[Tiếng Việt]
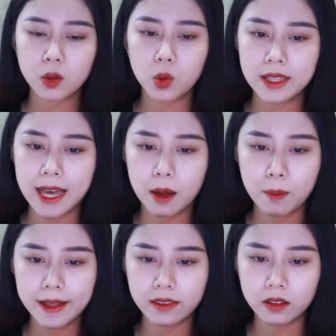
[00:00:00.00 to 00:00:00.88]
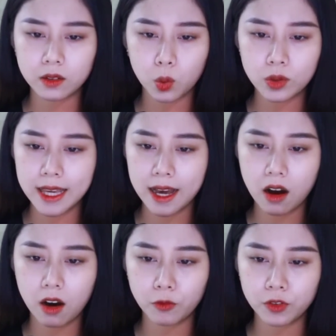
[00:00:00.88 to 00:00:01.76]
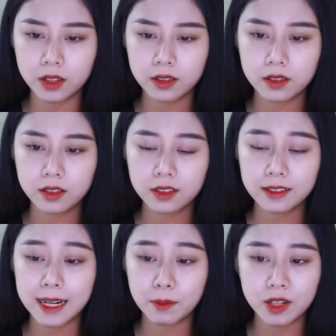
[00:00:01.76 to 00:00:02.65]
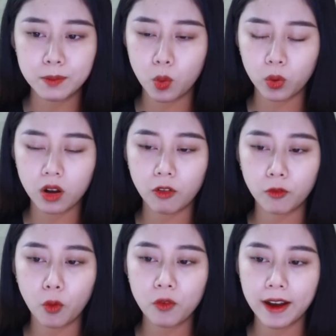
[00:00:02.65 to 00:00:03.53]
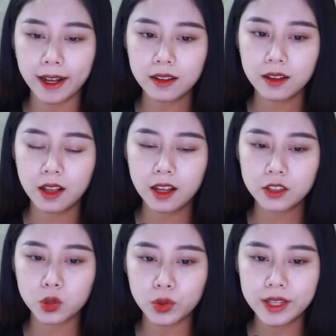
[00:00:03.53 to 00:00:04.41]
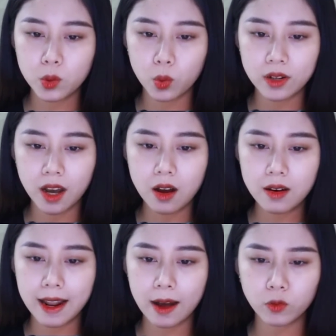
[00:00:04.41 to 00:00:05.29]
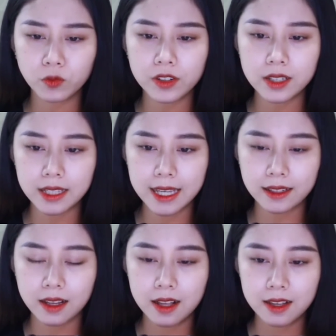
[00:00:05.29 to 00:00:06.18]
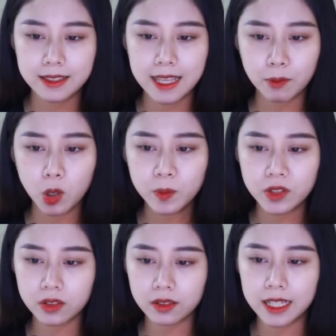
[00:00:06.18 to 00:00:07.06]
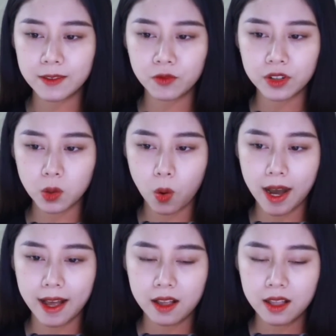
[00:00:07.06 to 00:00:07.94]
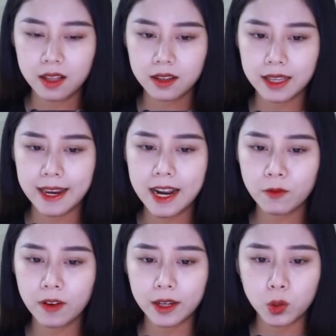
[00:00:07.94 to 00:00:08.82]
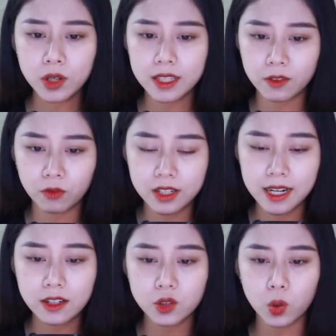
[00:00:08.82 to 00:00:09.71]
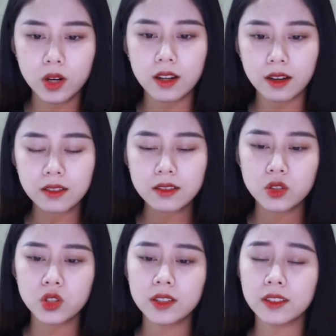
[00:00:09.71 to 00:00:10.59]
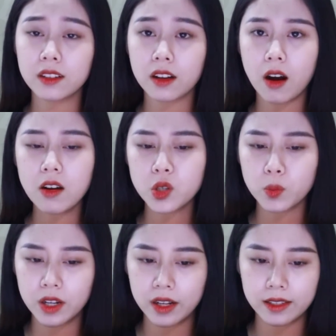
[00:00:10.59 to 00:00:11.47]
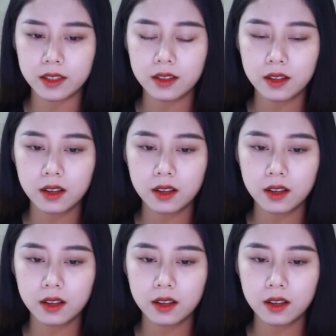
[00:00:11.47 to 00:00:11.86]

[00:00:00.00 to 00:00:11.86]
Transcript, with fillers: Ngôi nhà ba tầng của nhà họ Vương nằm trên một con phố vắng. Chủ nhân của nó là ông Vương Kiên, giám đốc xưởng in Vương Hoa, kẻ đang phải đối diện với rắc rối lớn chưa từng có trong đời.